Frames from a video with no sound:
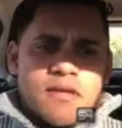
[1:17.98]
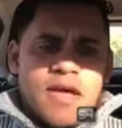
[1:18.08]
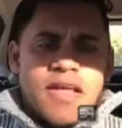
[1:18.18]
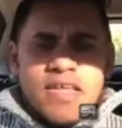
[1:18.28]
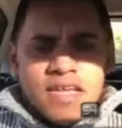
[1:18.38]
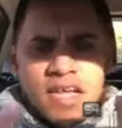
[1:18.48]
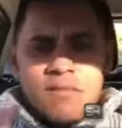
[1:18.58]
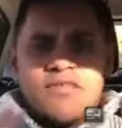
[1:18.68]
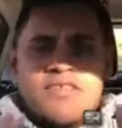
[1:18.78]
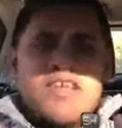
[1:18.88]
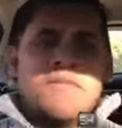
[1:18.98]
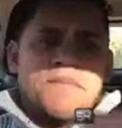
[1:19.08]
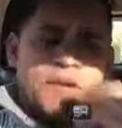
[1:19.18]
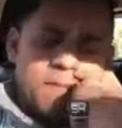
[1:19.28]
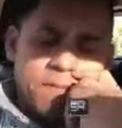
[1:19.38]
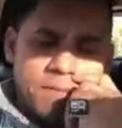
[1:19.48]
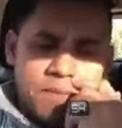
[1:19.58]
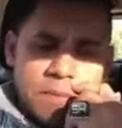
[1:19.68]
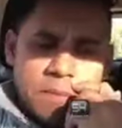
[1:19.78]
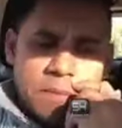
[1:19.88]
Agradezcamos siempre,
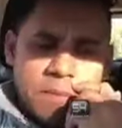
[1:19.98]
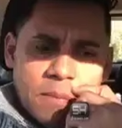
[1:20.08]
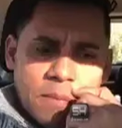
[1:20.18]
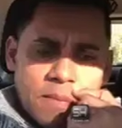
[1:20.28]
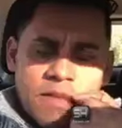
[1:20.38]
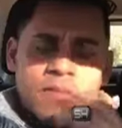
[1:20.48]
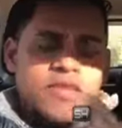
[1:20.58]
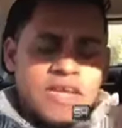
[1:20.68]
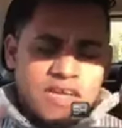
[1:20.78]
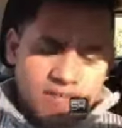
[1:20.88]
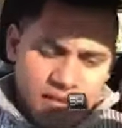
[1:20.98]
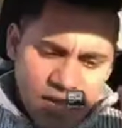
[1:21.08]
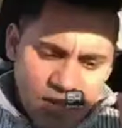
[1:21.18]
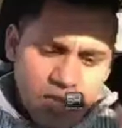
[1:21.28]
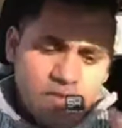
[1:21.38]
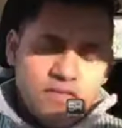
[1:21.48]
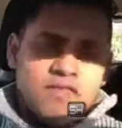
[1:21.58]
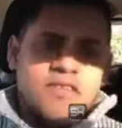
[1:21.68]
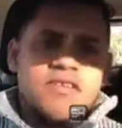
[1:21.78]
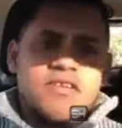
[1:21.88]
debemos de agradecerle a
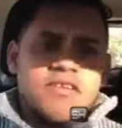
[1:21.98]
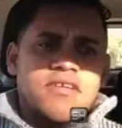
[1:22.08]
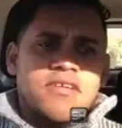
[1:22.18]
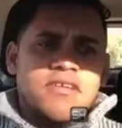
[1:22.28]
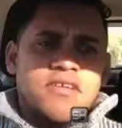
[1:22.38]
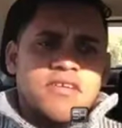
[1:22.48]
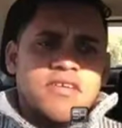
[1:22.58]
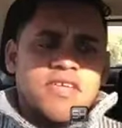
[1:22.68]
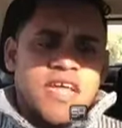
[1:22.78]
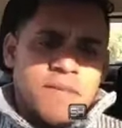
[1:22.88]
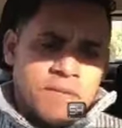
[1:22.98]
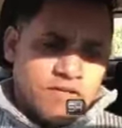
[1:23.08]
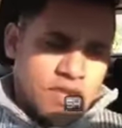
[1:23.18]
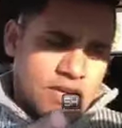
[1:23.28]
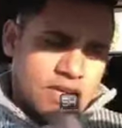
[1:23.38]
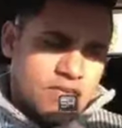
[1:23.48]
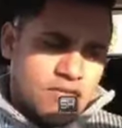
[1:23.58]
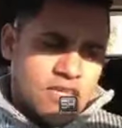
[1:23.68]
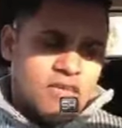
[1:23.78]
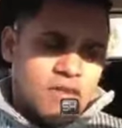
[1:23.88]
Dios y a las personas que
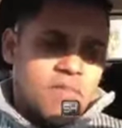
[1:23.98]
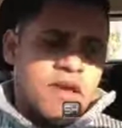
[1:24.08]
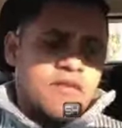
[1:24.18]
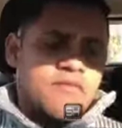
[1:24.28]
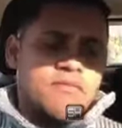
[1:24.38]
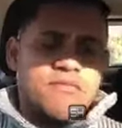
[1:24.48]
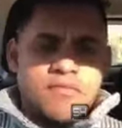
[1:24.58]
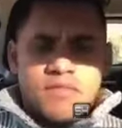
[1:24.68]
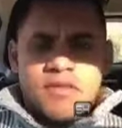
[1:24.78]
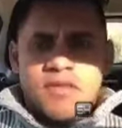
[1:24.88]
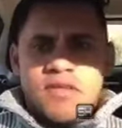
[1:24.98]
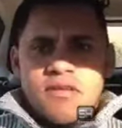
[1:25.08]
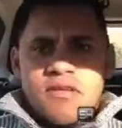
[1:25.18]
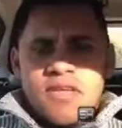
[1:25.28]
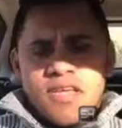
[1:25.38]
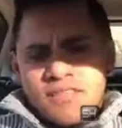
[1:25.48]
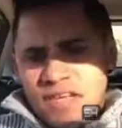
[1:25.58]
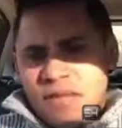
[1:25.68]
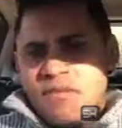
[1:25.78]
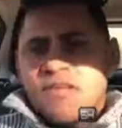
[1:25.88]
nos tienen una mano en
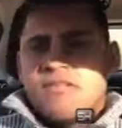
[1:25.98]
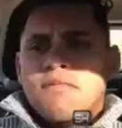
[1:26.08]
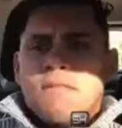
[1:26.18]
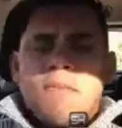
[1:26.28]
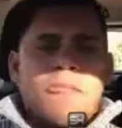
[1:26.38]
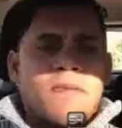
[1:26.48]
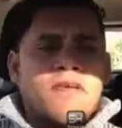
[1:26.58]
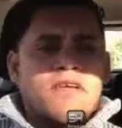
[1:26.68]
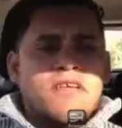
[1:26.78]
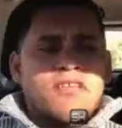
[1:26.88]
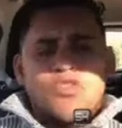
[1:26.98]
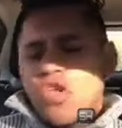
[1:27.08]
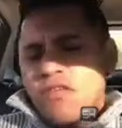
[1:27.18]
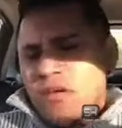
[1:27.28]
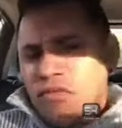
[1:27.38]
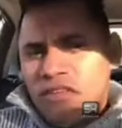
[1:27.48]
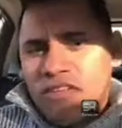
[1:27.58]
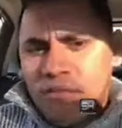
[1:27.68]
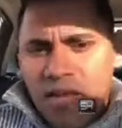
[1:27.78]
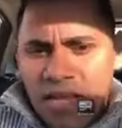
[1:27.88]
ese camino. No debemos de
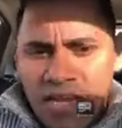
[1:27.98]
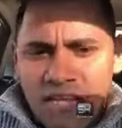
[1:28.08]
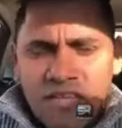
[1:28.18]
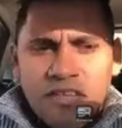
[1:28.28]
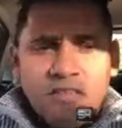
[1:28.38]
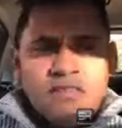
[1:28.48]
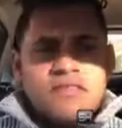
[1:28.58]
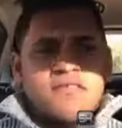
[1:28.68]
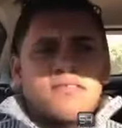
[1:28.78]
ser malagradecidos.